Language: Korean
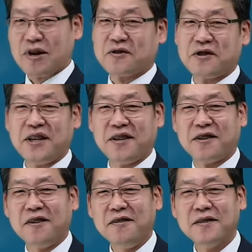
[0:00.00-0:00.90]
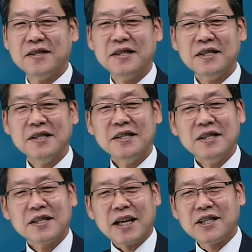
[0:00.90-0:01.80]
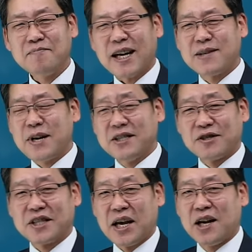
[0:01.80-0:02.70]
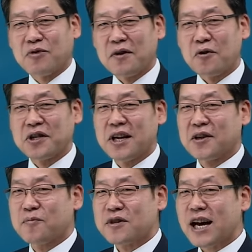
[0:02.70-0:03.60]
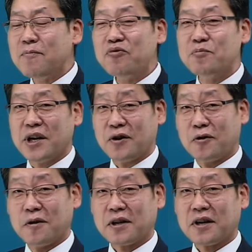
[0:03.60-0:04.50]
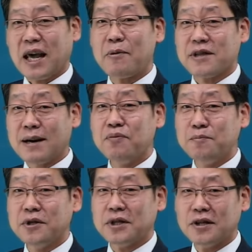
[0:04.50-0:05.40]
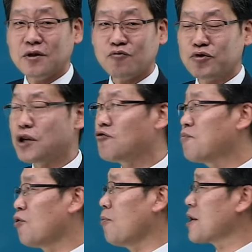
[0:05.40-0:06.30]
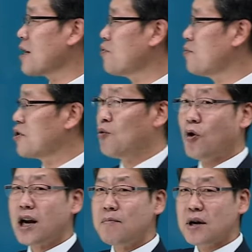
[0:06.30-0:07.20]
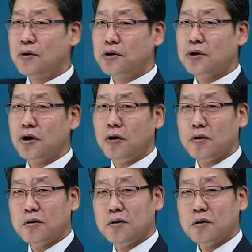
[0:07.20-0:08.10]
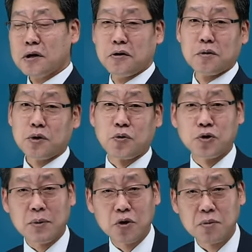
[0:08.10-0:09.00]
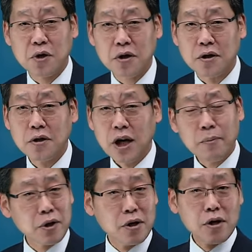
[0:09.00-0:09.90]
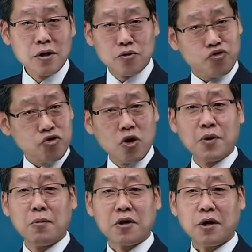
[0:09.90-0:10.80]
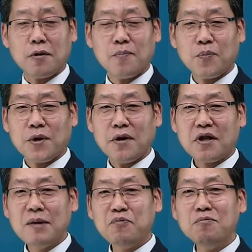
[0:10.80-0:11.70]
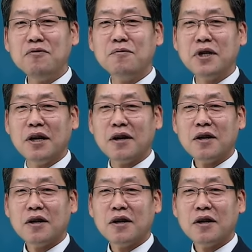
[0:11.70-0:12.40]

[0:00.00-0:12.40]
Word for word: 관건이에요. 자, 이제 마지막 이제 제일 관건이 되는 게 상품이에요. 개별 상품들, 우체국 보험의 상품들이 워낙 많거든요. 그래서 여러분들 교재 보시면은 한번 쭉 넘겨보세요. 이 상품 부분이